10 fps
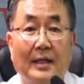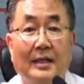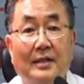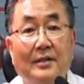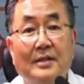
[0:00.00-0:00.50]

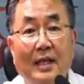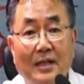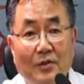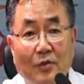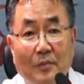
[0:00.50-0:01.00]
그렇지 않은
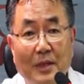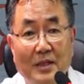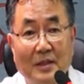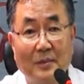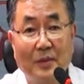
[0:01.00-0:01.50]
수업
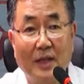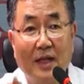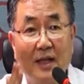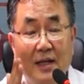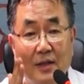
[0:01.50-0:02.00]
방식보다
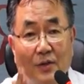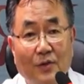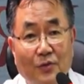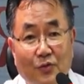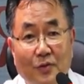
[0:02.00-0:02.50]
더
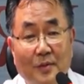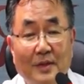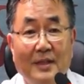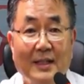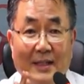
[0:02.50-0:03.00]
수업을
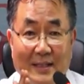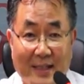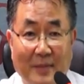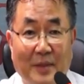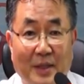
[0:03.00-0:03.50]

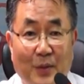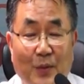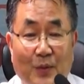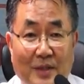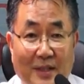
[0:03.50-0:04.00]

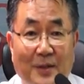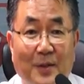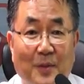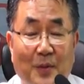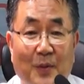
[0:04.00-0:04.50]
재미있고
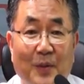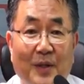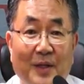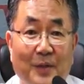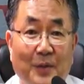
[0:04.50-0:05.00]
즐겁고
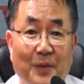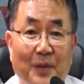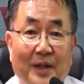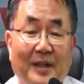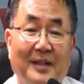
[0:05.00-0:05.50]
또
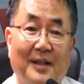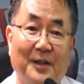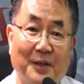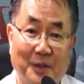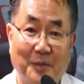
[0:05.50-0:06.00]
어,
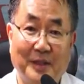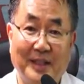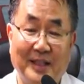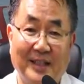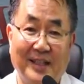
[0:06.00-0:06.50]

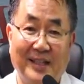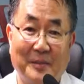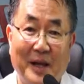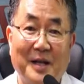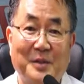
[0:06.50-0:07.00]
여러분이 예,
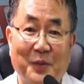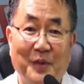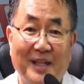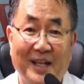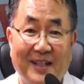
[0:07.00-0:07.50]

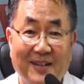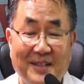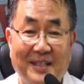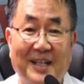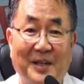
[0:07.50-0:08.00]
방송이라는 걸
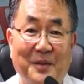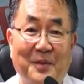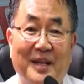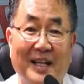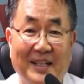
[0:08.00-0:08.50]
의식하고
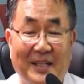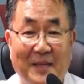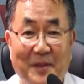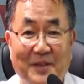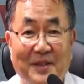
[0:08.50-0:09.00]
강의를
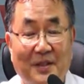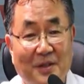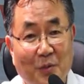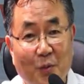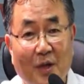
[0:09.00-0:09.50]
하면서
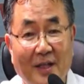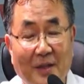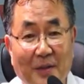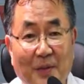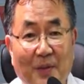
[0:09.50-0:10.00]
이것이
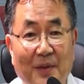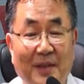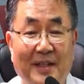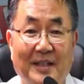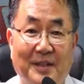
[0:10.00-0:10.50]
녹화되고
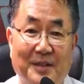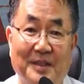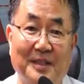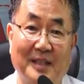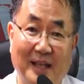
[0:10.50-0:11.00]

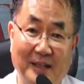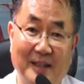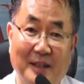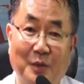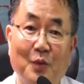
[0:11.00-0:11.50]
그것이
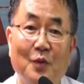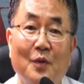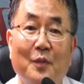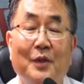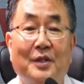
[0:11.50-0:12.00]
다른데 또
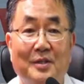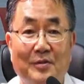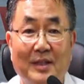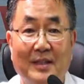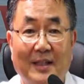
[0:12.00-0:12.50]
보여질
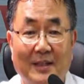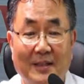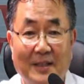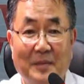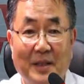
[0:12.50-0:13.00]
수 있다는
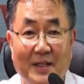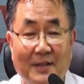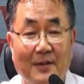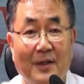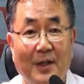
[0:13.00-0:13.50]

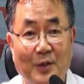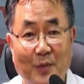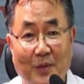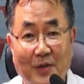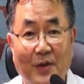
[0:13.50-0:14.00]
의미에서 좀
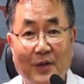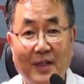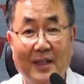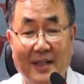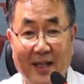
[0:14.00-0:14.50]
더 성의
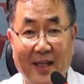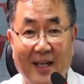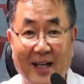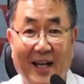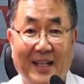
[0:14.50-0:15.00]
있게
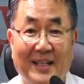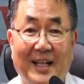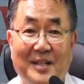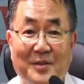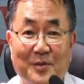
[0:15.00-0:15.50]
강의를
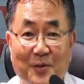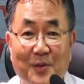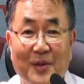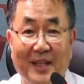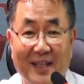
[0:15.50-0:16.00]
할 수도
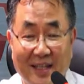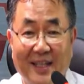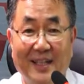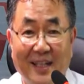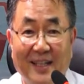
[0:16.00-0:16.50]

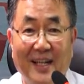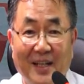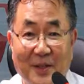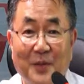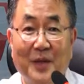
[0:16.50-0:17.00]
있게 된다는
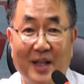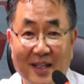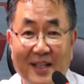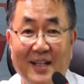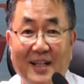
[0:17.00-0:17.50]

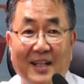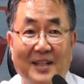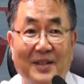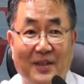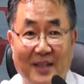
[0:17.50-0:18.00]
효과를
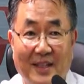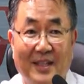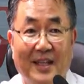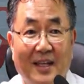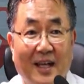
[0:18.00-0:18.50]
저는
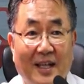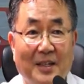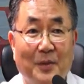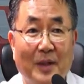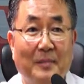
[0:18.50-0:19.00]

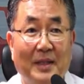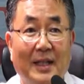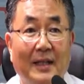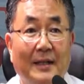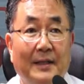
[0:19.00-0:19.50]
기대하기도
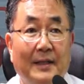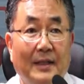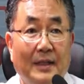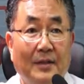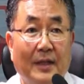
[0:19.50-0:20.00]
합니다.
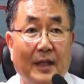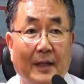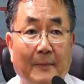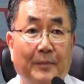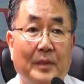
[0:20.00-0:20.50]
이렇게
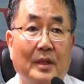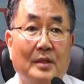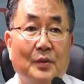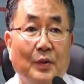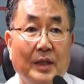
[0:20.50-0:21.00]

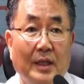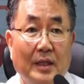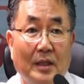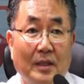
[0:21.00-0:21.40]
소위